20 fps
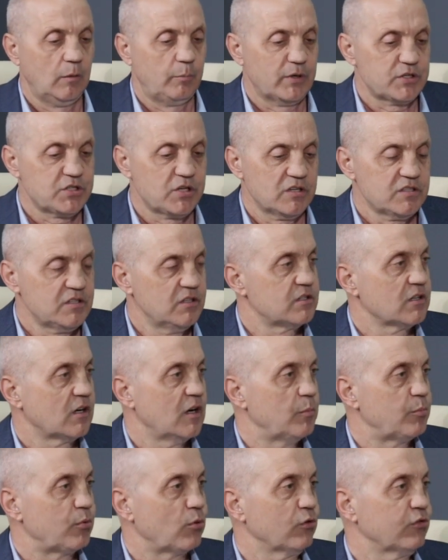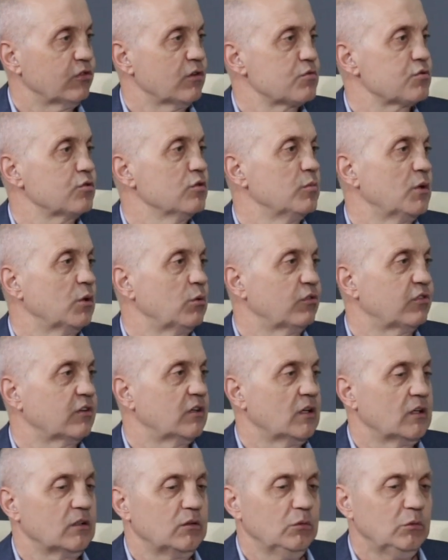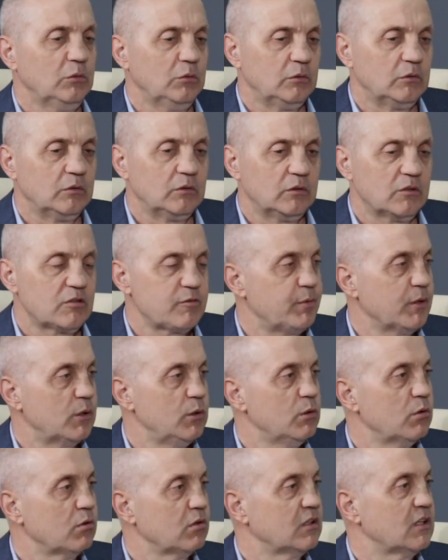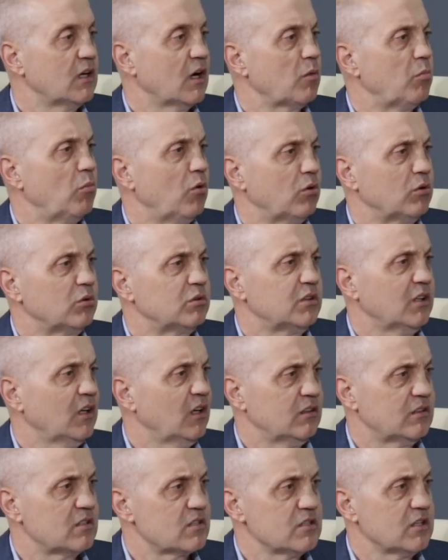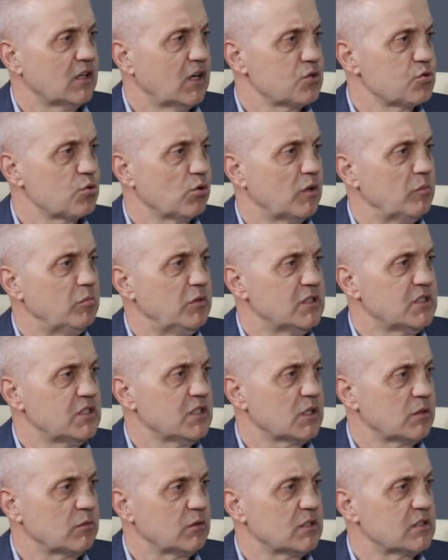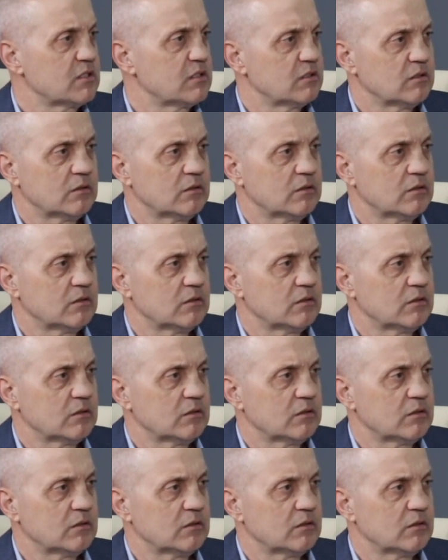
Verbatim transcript: По части этих опросов, что могу сказать? Ну, э, спекулируют как могут. Я даже не хочу комментировать.